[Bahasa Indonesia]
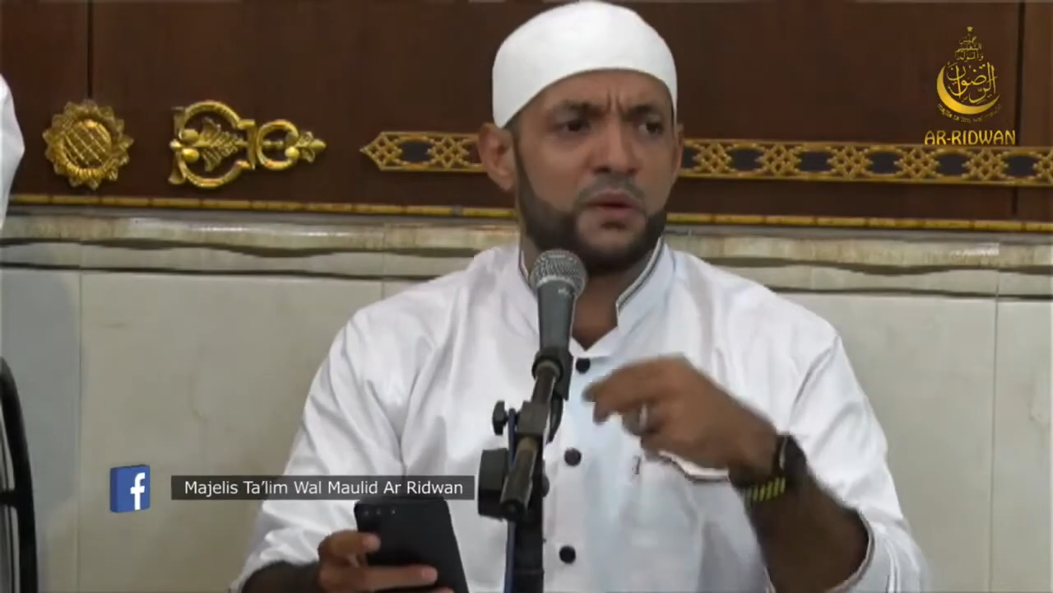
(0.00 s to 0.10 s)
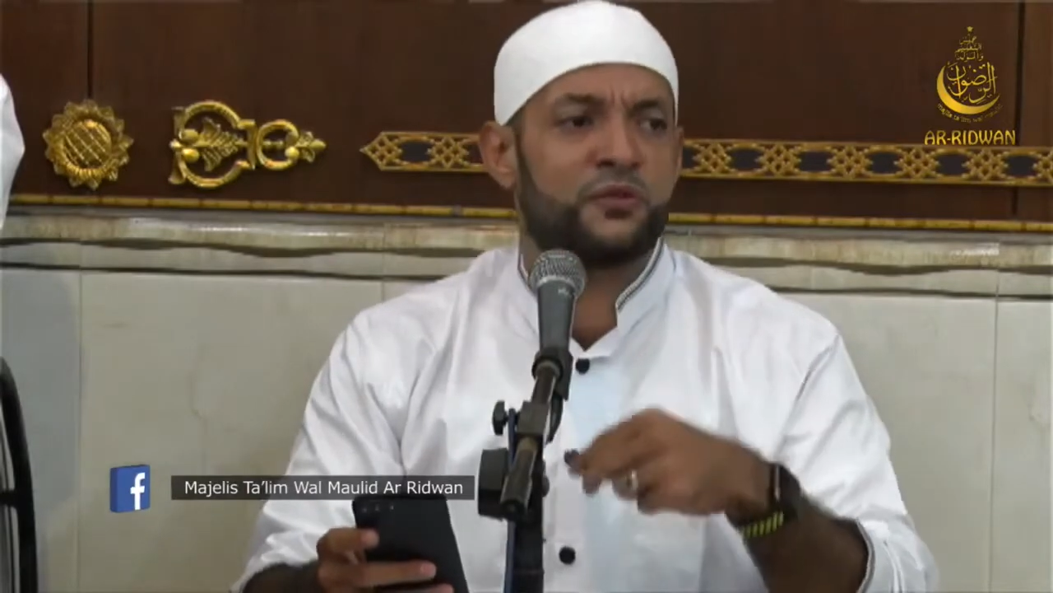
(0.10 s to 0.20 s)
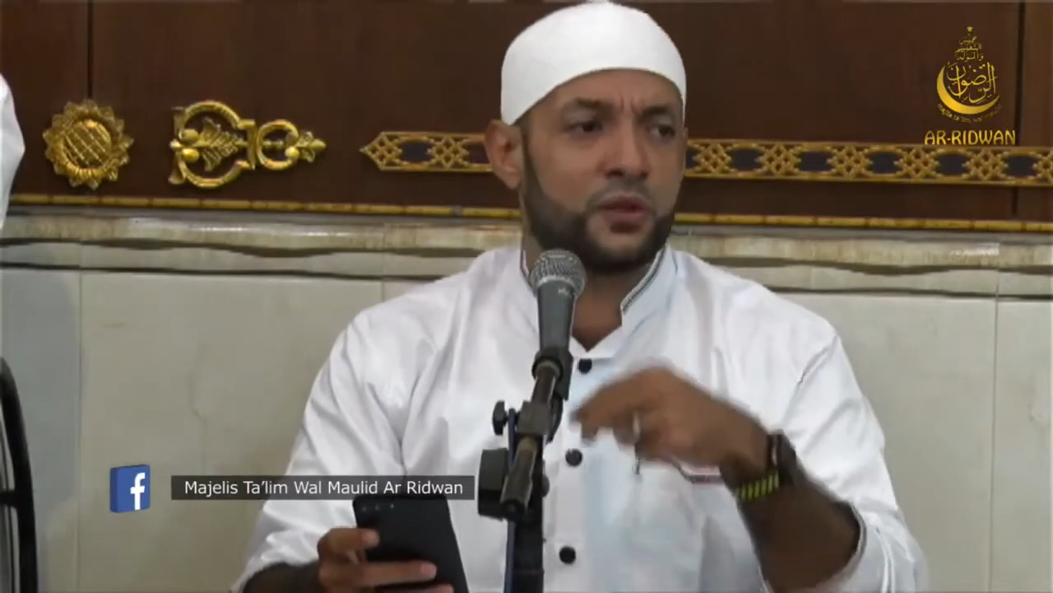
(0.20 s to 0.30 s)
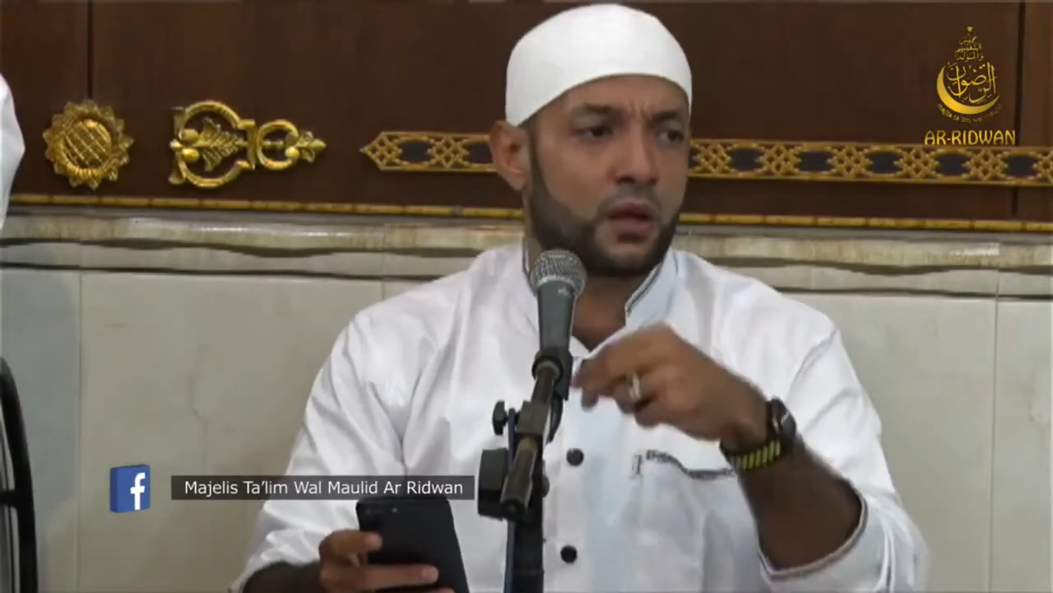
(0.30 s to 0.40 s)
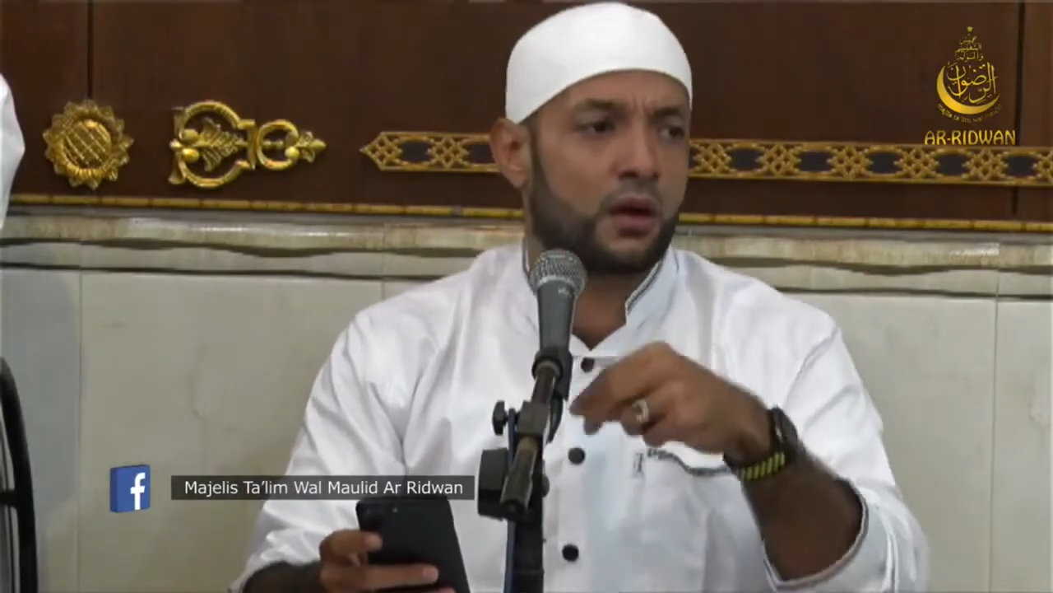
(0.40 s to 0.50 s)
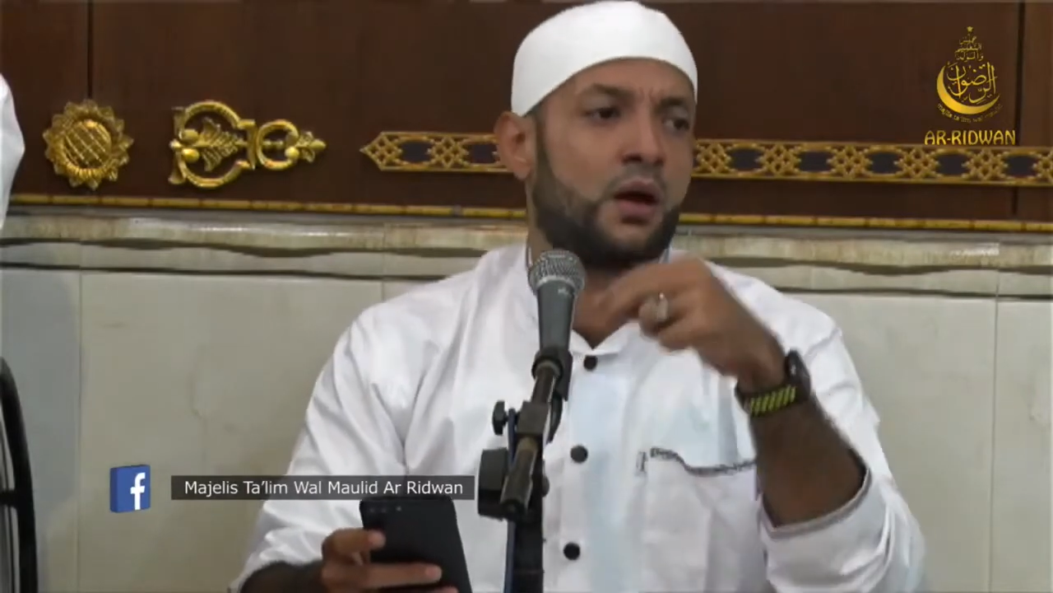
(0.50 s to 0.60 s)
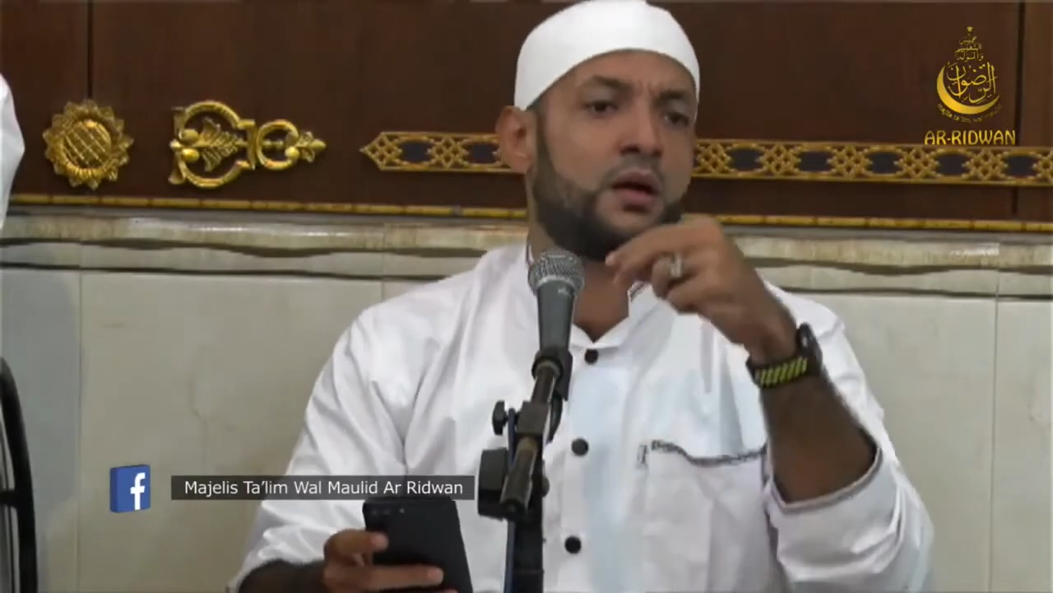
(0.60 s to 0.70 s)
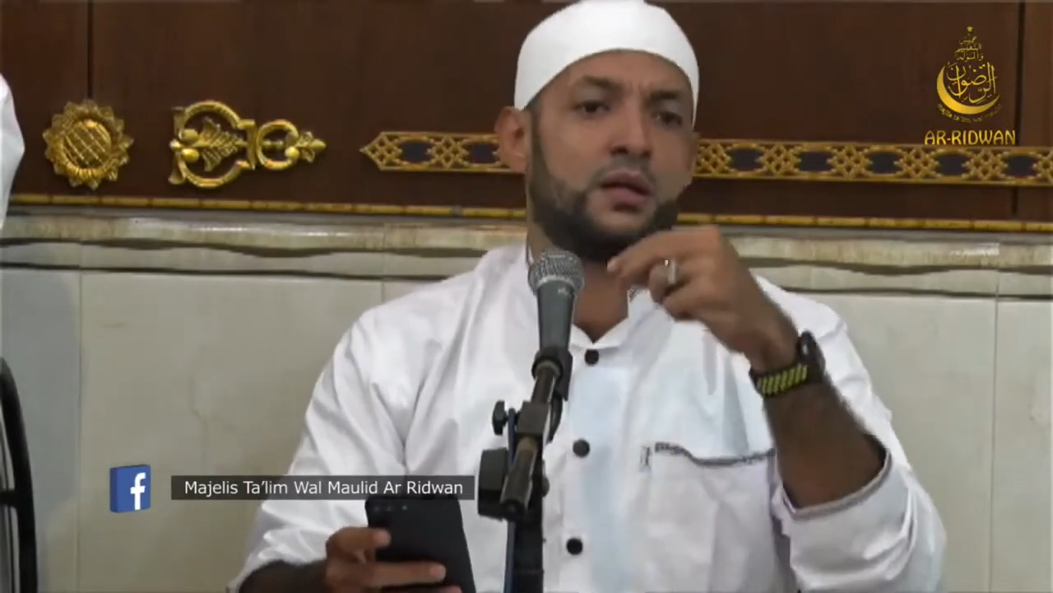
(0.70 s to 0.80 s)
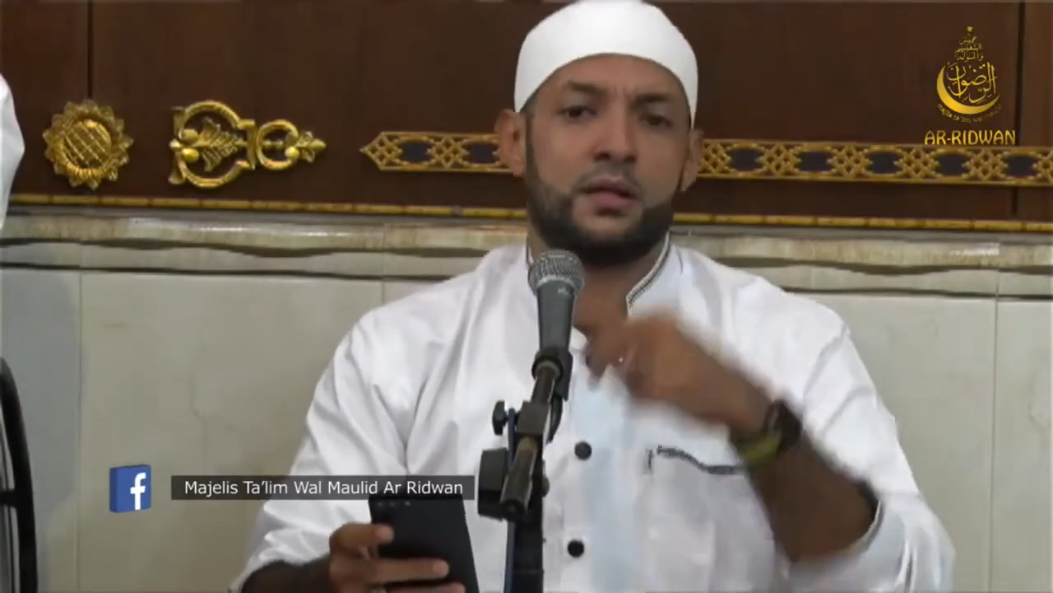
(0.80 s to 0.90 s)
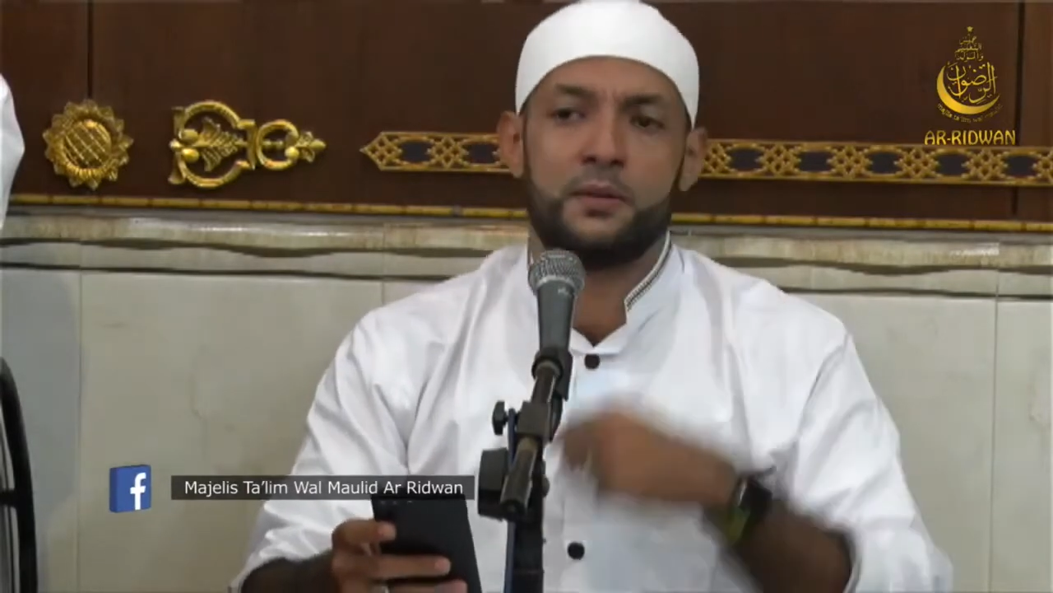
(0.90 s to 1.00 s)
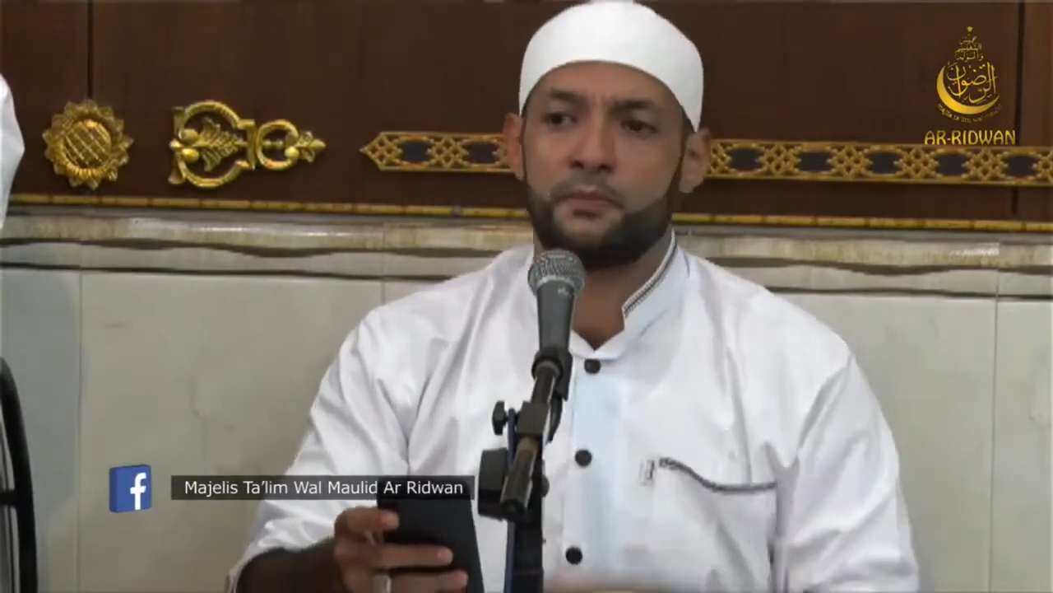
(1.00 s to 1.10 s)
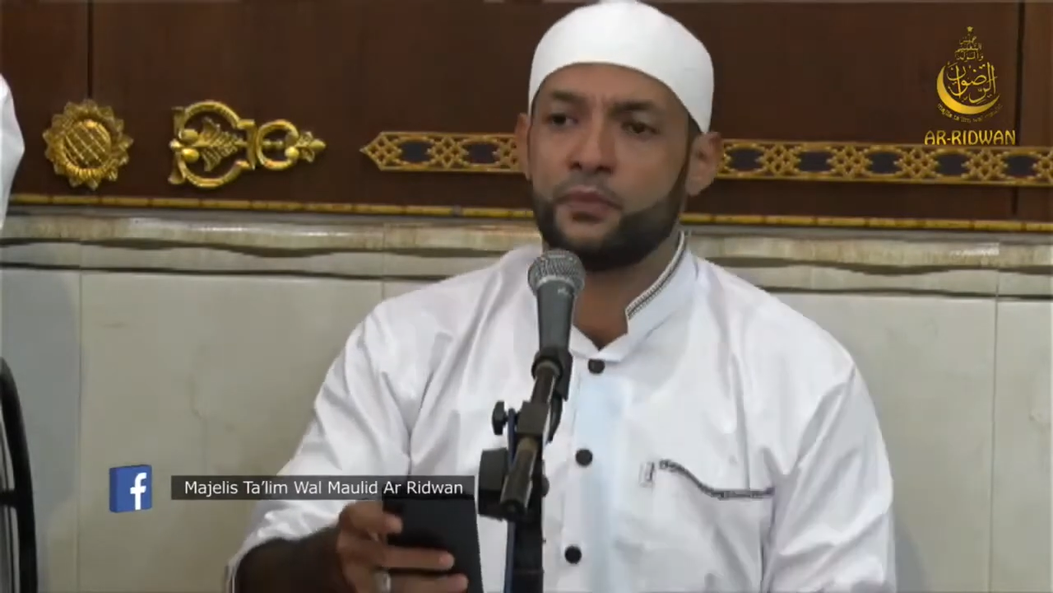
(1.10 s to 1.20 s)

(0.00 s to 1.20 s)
biftiqari.